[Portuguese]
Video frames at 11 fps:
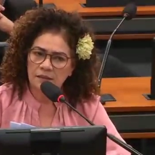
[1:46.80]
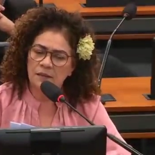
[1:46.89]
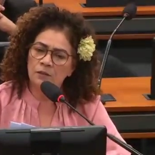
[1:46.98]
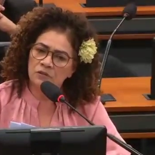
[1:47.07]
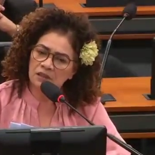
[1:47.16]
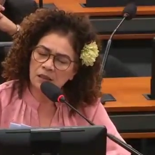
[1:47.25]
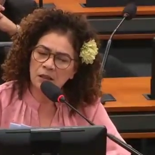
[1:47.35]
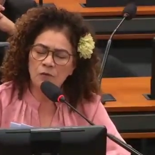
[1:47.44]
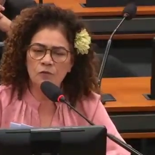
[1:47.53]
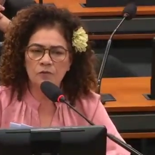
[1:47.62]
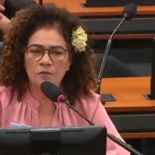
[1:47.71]
Não
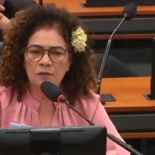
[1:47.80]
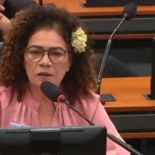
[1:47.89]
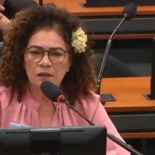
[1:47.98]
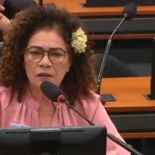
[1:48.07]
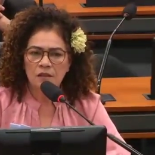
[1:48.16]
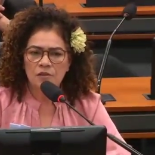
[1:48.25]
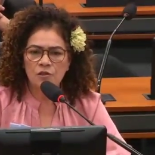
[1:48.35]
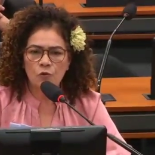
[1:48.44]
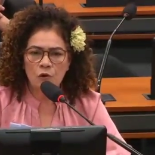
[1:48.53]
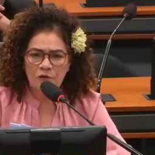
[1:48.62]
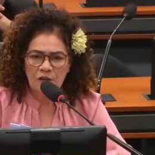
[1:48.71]
são.
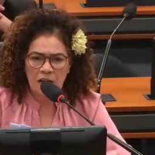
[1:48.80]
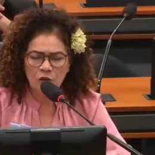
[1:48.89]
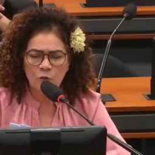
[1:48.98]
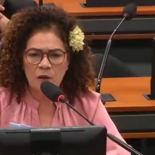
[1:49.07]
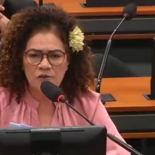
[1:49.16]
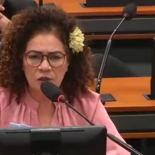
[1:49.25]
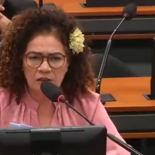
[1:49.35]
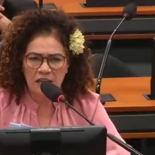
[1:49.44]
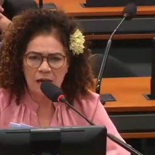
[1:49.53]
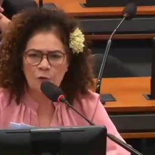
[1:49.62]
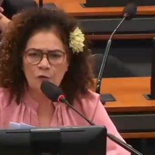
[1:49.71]
Se o governo
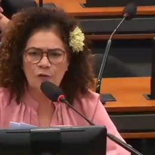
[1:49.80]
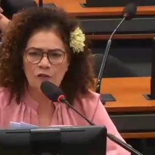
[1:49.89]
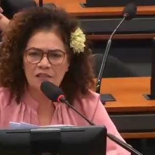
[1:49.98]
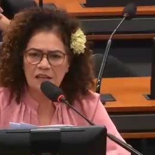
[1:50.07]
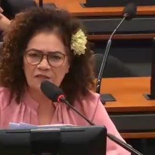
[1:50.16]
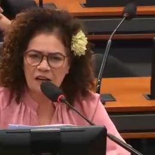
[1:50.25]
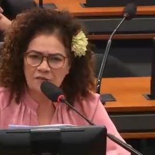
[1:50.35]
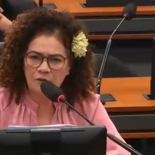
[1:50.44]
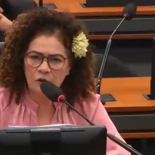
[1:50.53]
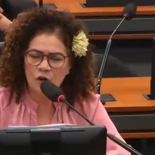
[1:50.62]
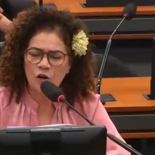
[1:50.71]
Bolsonaro fosse a
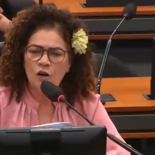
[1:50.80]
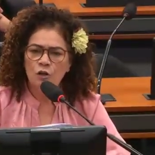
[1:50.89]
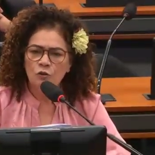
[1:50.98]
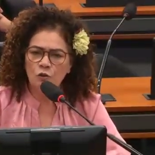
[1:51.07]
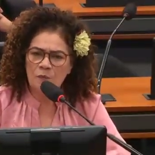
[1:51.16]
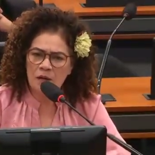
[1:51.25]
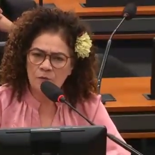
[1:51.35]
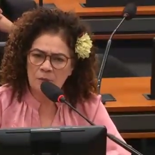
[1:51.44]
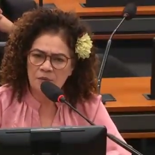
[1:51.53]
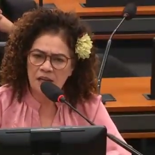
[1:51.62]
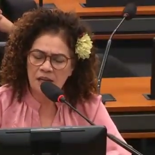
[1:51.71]
favor do meio
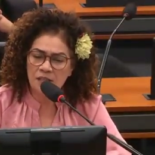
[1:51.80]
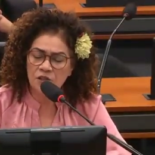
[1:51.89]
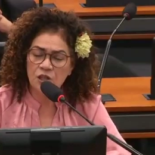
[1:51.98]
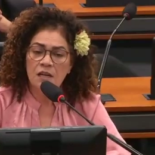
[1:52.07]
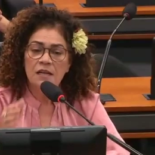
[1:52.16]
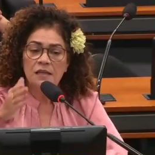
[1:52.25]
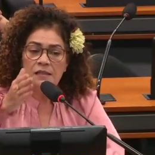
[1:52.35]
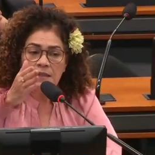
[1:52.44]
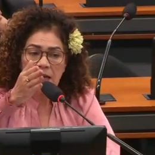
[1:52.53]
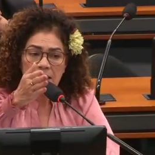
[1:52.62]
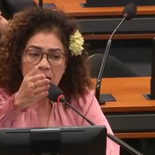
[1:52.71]
ambiente,
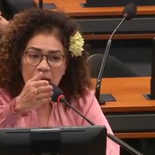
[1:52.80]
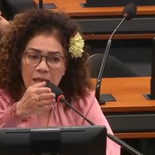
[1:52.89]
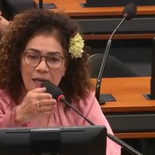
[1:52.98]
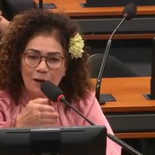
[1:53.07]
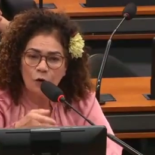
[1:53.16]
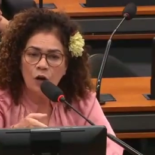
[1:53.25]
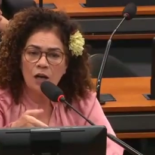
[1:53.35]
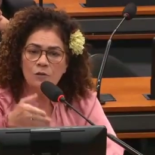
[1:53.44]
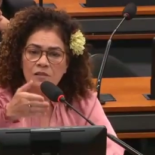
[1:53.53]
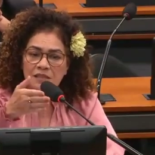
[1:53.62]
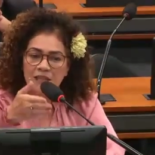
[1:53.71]
estaria aqui
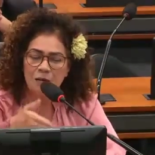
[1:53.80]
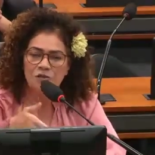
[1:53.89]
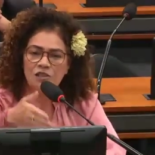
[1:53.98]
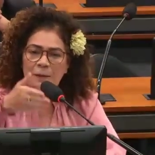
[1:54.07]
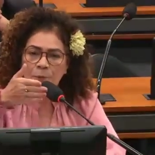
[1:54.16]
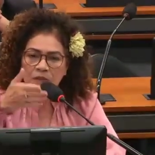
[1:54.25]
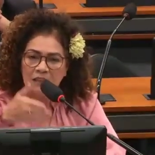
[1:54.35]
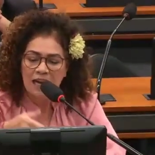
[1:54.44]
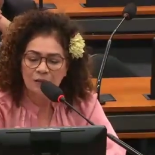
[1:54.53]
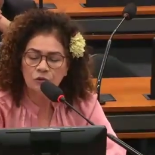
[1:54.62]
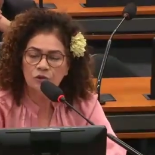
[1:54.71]
agora os seus
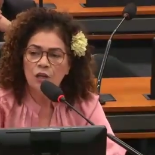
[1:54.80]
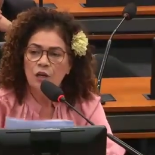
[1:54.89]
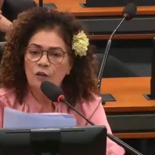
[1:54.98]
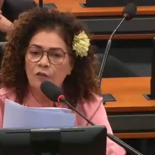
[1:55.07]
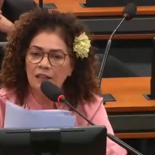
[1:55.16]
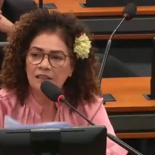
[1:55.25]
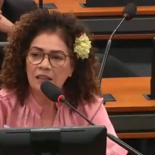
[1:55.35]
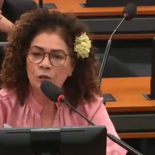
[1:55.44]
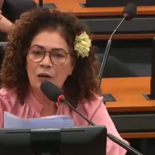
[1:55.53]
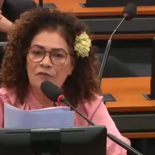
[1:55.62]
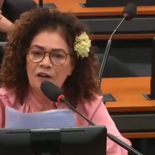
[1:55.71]
deputados
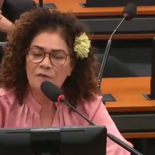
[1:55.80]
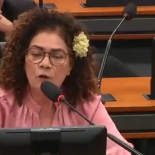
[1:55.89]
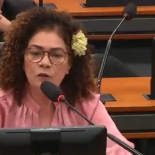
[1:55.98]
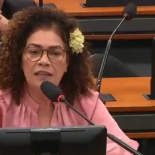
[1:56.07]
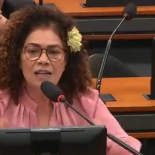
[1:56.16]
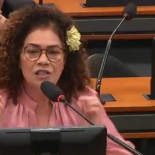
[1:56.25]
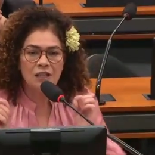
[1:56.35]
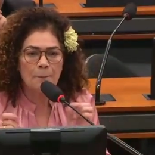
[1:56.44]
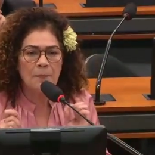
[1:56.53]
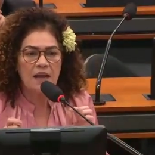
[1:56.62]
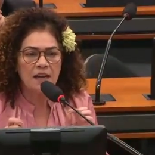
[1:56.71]
votando a favor
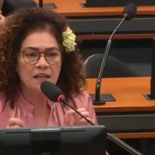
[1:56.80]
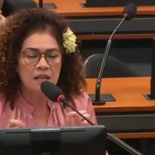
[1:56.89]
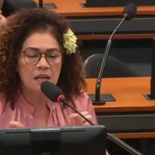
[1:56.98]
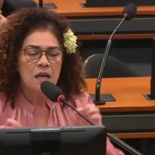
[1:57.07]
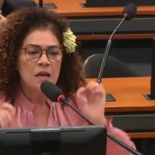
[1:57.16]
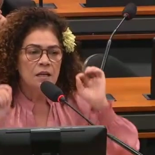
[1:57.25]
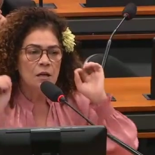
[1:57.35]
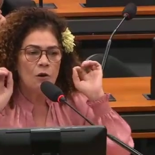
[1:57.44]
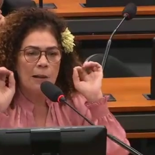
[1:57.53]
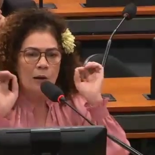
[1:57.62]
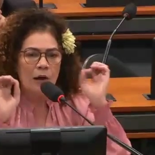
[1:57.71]
desta PEC que
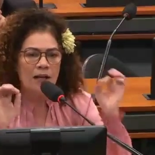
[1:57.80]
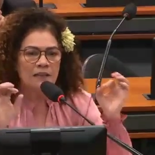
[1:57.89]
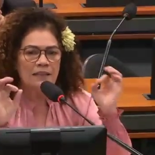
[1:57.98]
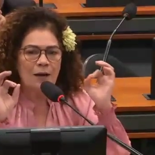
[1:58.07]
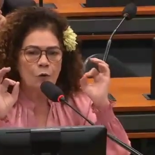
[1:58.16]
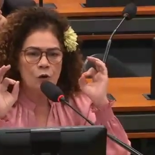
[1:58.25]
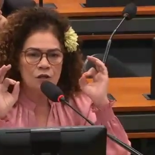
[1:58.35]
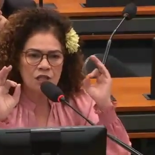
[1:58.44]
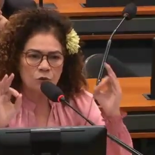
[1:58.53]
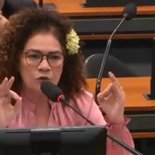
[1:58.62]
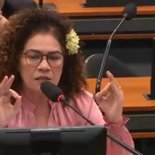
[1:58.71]
coloca na
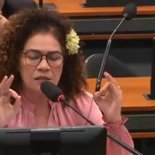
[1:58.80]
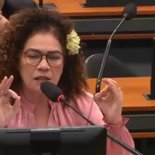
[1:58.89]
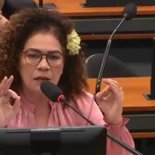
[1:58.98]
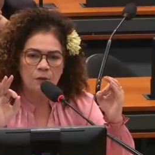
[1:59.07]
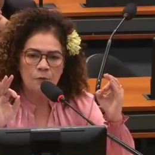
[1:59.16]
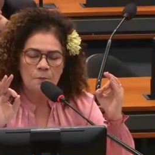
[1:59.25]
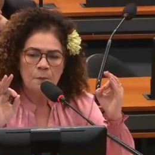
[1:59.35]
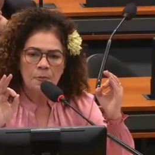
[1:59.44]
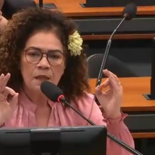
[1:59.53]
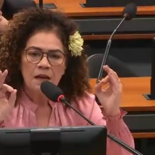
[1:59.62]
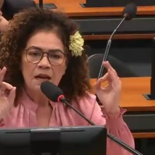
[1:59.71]
Constituição
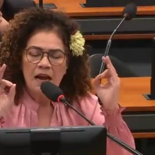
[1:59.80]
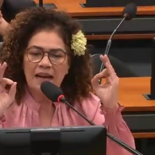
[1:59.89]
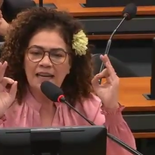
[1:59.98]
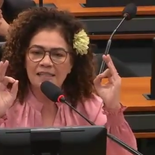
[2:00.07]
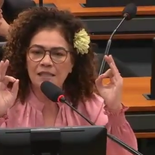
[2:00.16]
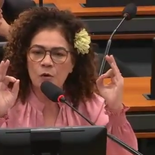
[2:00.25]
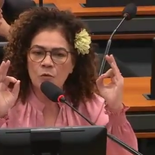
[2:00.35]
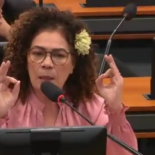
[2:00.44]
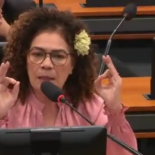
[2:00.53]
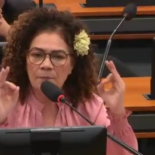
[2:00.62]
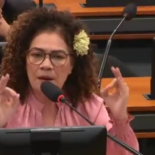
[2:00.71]
a questão
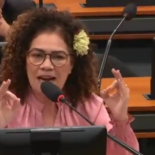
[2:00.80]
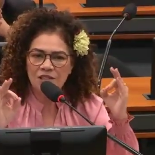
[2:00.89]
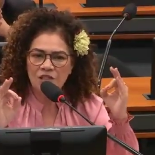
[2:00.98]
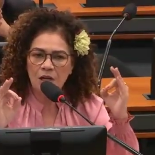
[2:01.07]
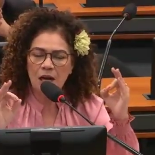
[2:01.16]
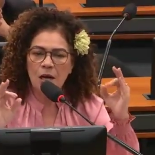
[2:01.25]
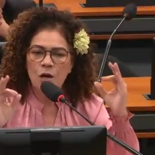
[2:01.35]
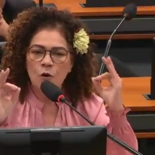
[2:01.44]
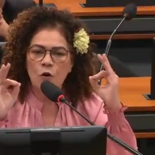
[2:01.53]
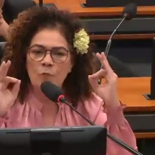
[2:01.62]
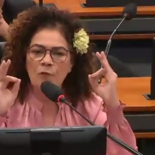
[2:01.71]
climática
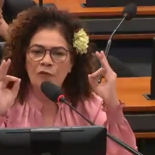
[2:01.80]
como